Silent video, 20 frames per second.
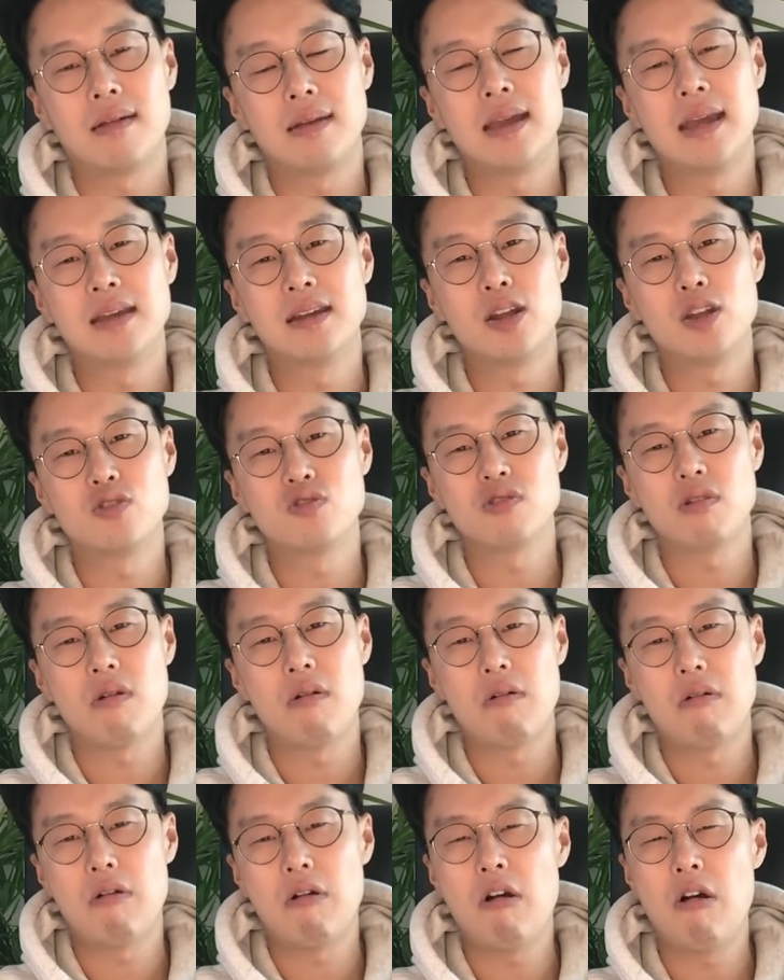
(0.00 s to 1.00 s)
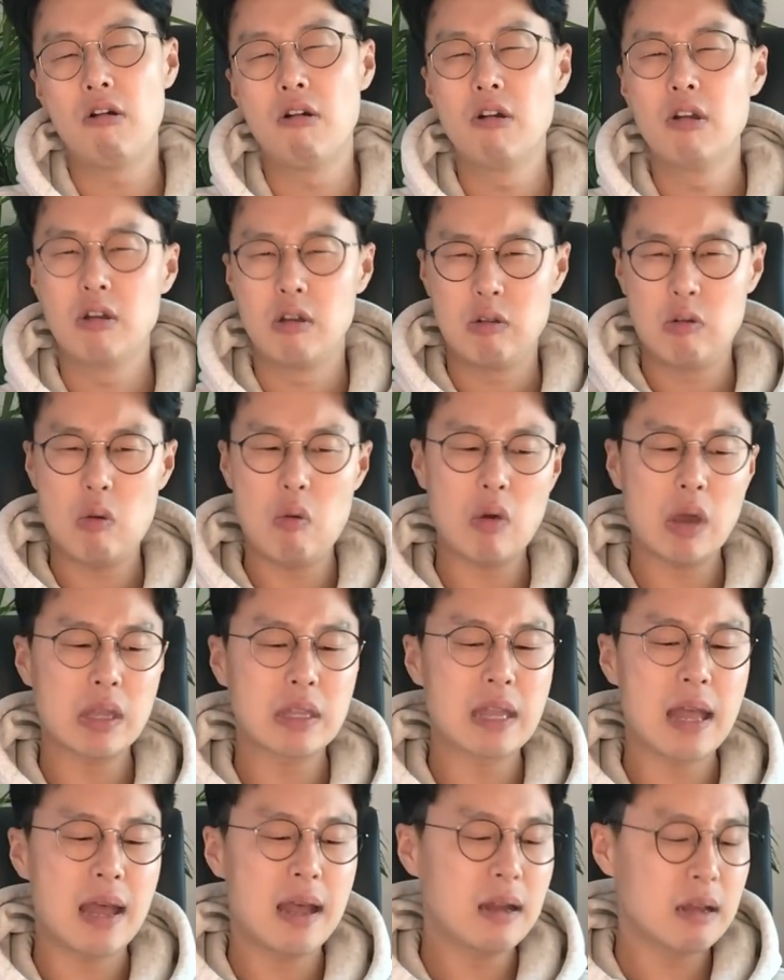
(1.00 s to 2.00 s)
얘기를 했죠. 어,
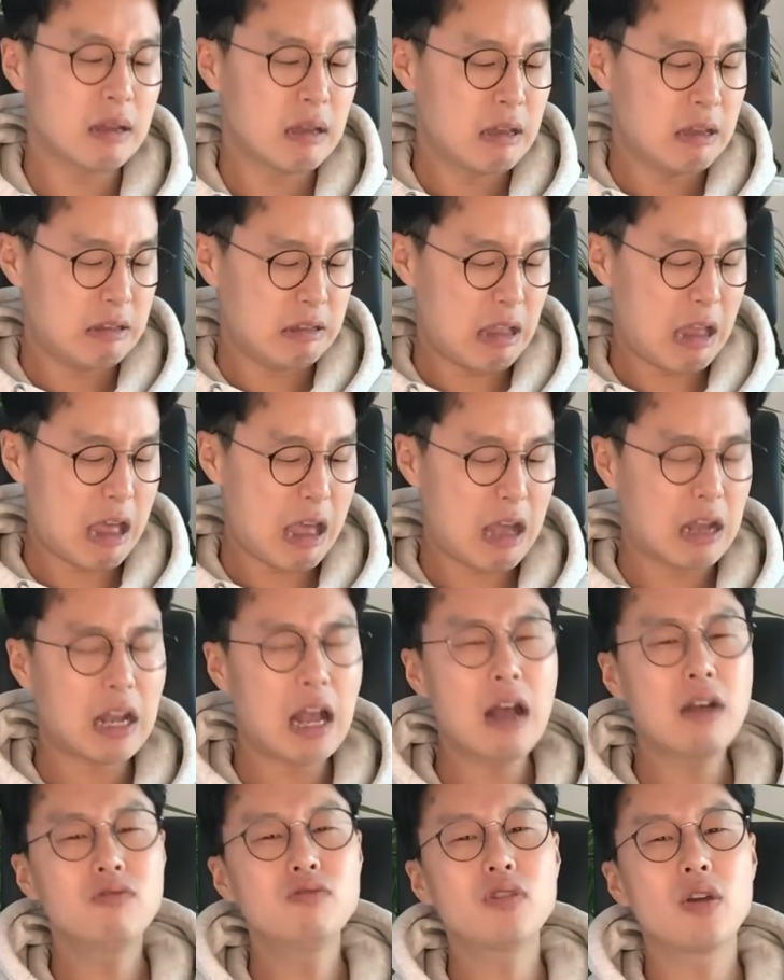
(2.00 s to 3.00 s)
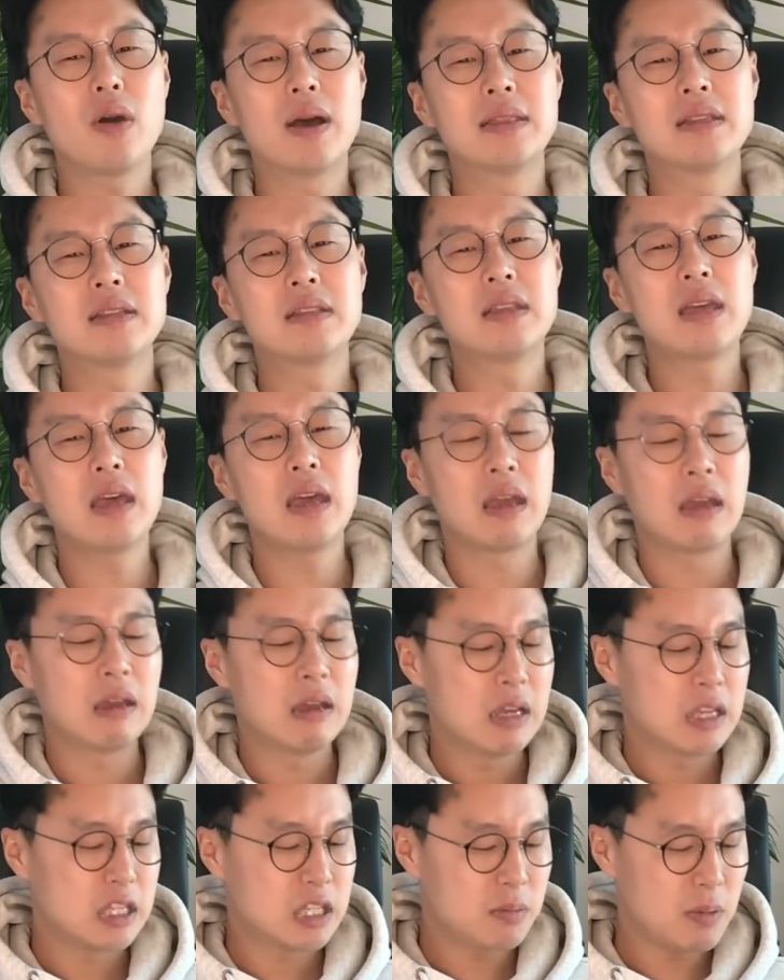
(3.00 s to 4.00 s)
꽃게탕 딱 한국에
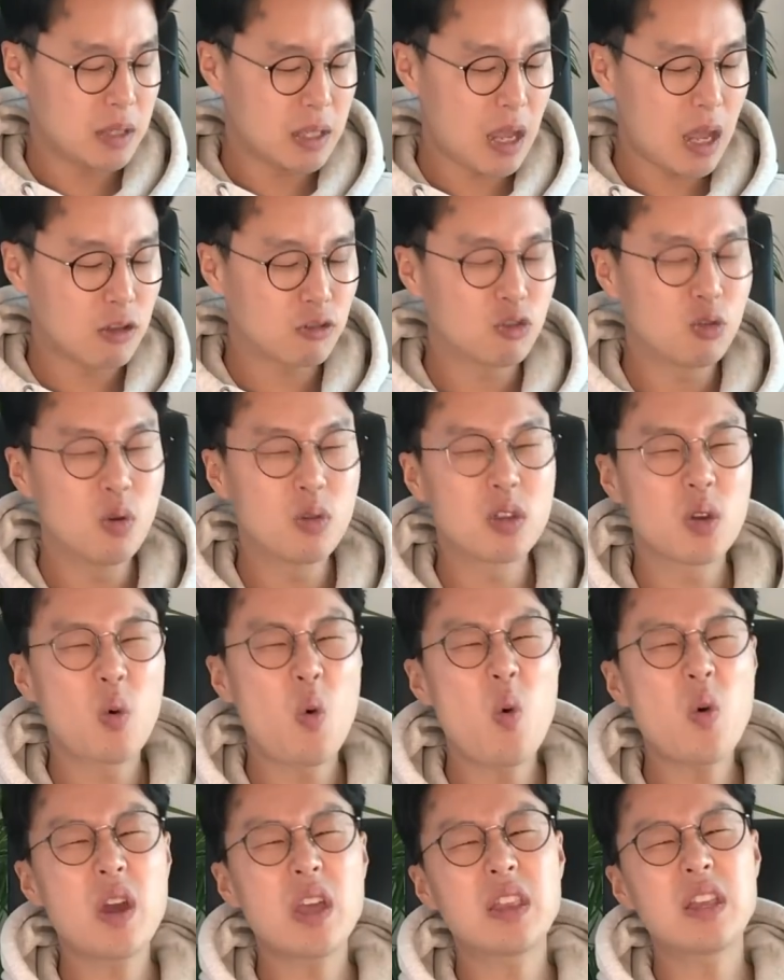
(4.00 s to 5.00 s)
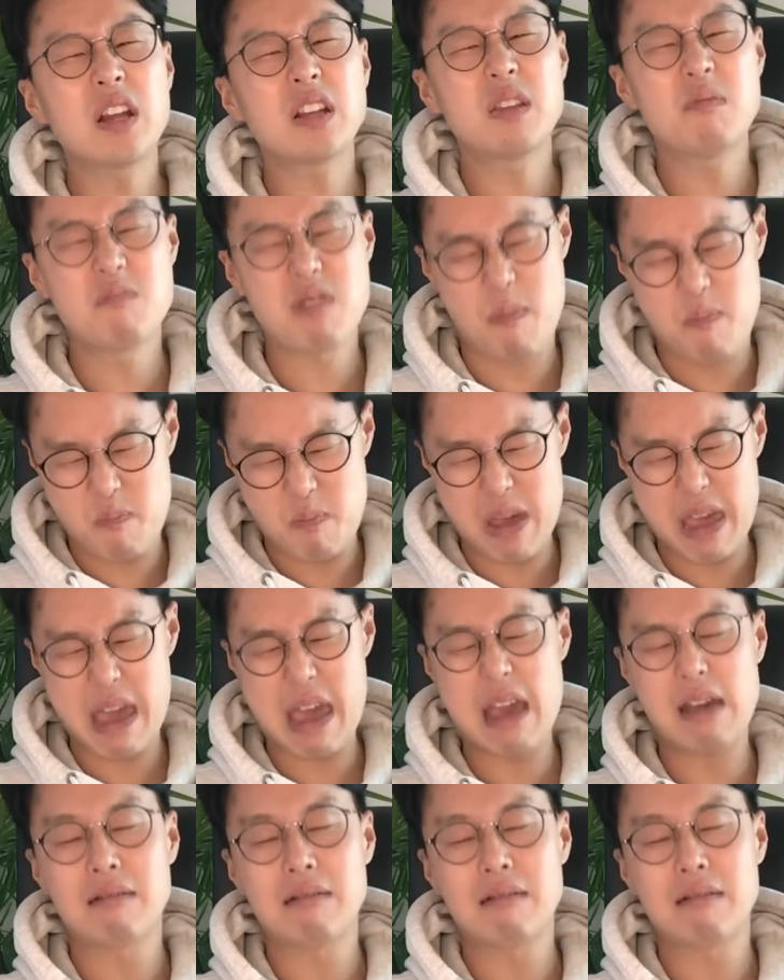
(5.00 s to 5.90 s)
왔는데 집에 딱 들어오는데 꽃게탕 냄새 빡.